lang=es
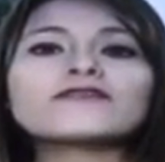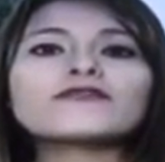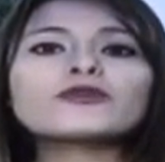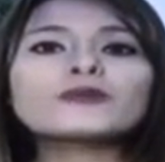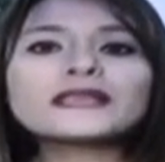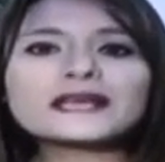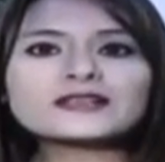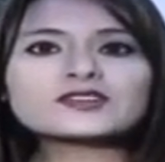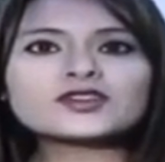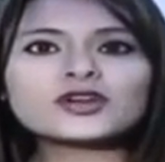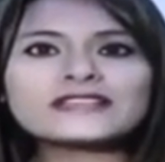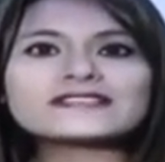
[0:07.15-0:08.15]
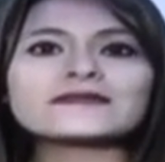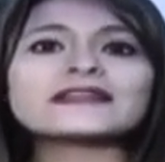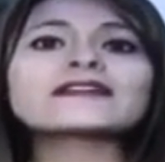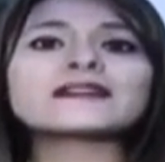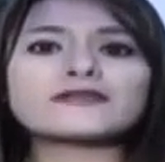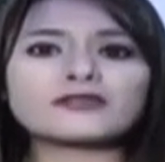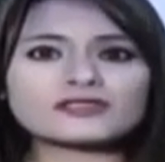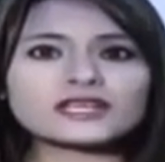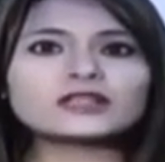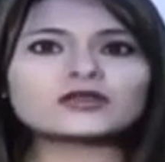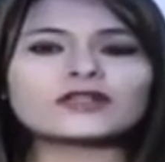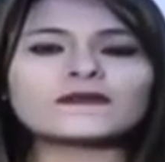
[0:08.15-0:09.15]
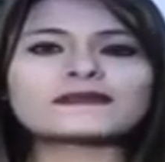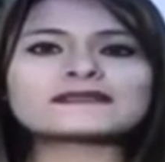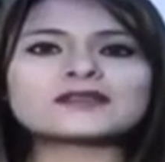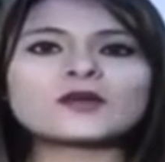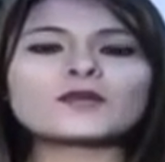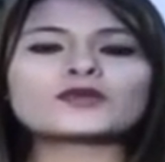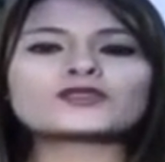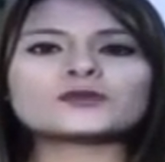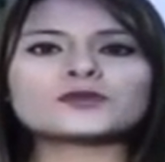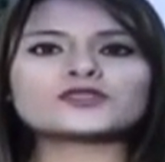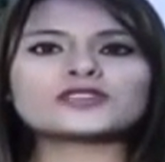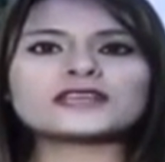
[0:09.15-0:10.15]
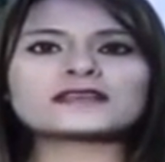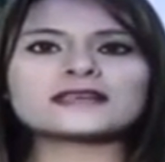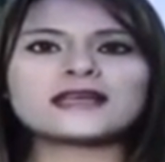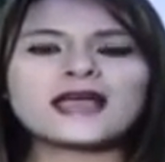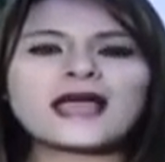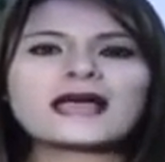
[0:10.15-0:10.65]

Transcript: fumigación y se vienen reforzando además en los próximos días